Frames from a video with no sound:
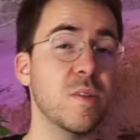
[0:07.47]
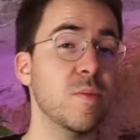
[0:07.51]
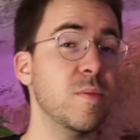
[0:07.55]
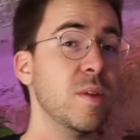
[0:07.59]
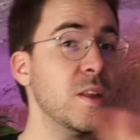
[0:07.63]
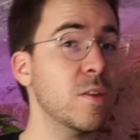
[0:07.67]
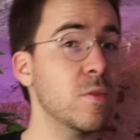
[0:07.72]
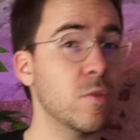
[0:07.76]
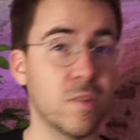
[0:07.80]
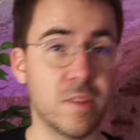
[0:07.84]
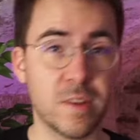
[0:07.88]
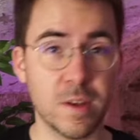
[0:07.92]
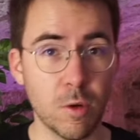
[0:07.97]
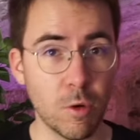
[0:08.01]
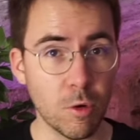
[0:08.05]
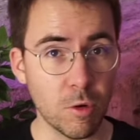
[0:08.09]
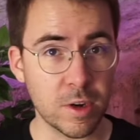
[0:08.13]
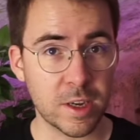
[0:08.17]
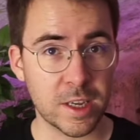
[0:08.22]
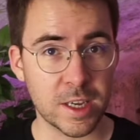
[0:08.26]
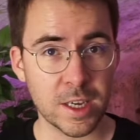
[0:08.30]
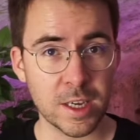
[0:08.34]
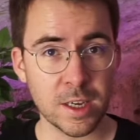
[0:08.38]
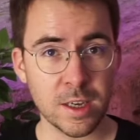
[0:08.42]
peut-être que c'est
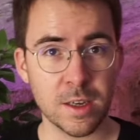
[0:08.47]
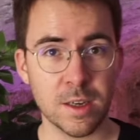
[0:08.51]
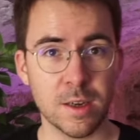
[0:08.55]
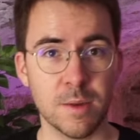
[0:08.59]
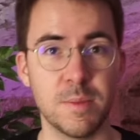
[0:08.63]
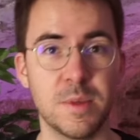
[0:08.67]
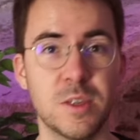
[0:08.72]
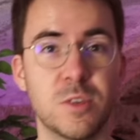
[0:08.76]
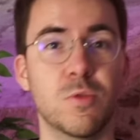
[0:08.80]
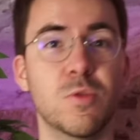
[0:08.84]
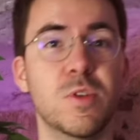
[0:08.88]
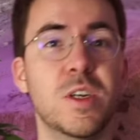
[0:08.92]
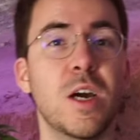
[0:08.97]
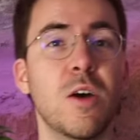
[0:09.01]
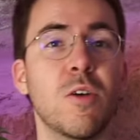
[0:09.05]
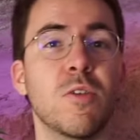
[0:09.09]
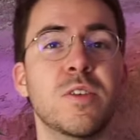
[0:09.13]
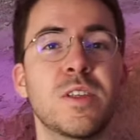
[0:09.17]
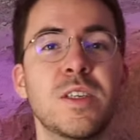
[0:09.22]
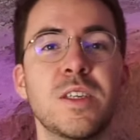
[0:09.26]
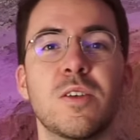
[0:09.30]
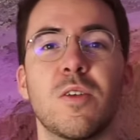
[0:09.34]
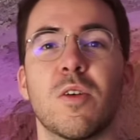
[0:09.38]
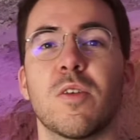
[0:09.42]
ok, mais je vous
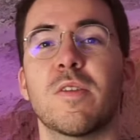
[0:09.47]
garantis qu'en